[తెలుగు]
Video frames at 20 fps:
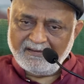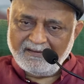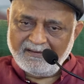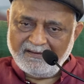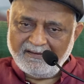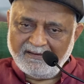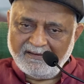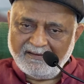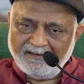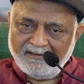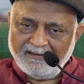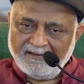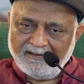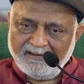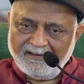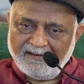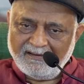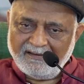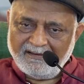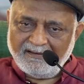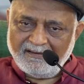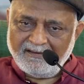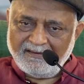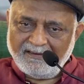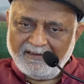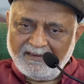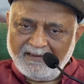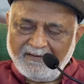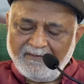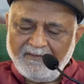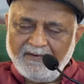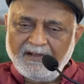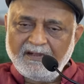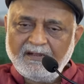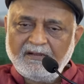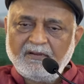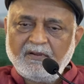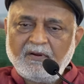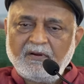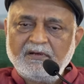వీలైనన్ని సిట్టింగులు తీసుకోండి
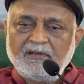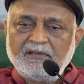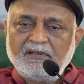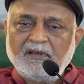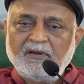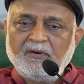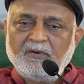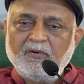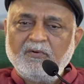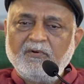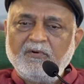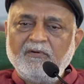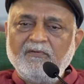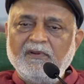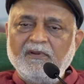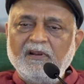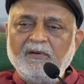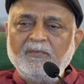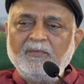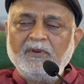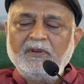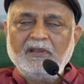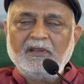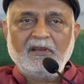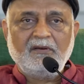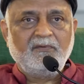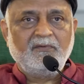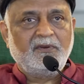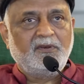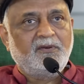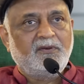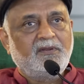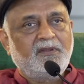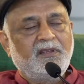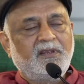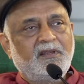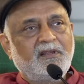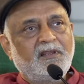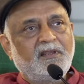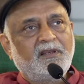ఆలోచనలు మరీ ఎక్కువగా
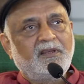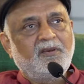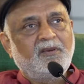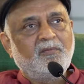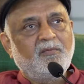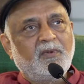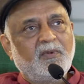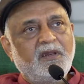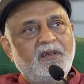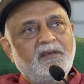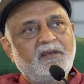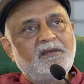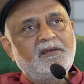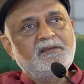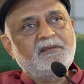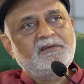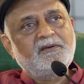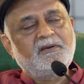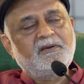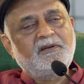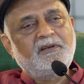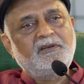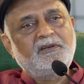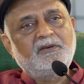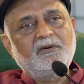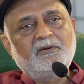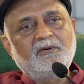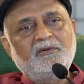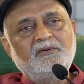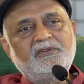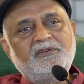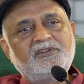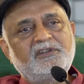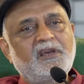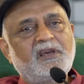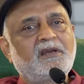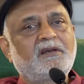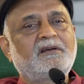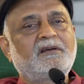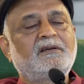వస్తున్నప్పుడు మీ మనస్సు మీ
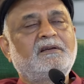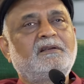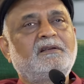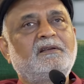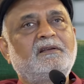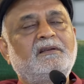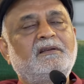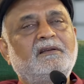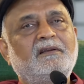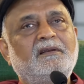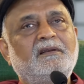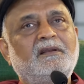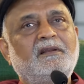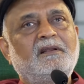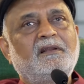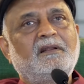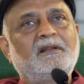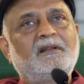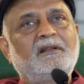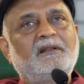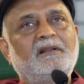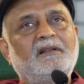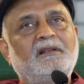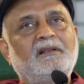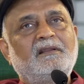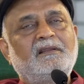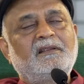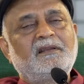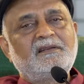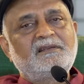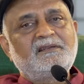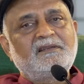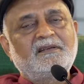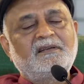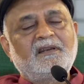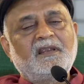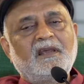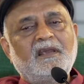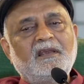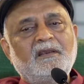స్వాధీనంలో లేదని మీకు అనిపించినప్పుడు
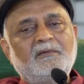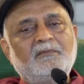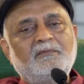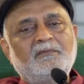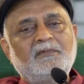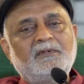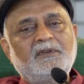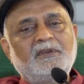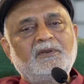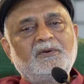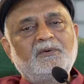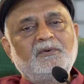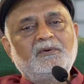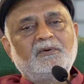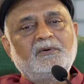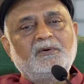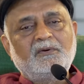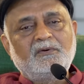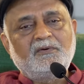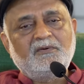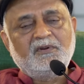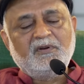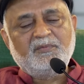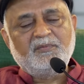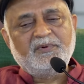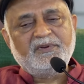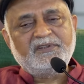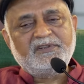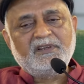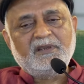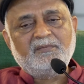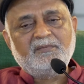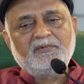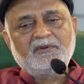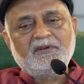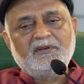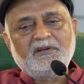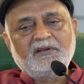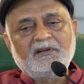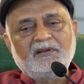అది మీ ప్రిసెప్టర్ నుండి
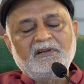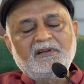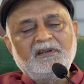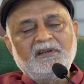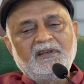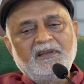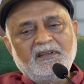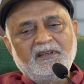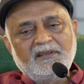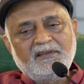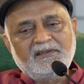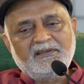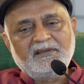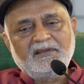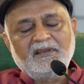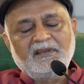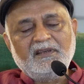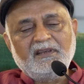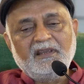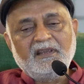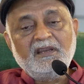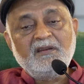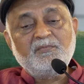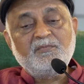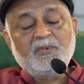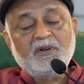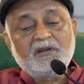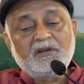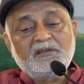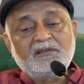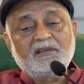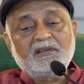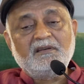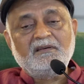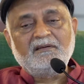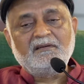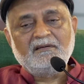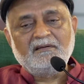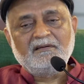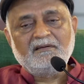వ్యక్తిగతంగా సిట్టింగులు తీసుకునే సమయం
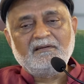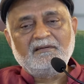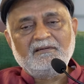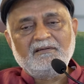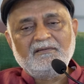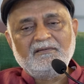అవుతుంది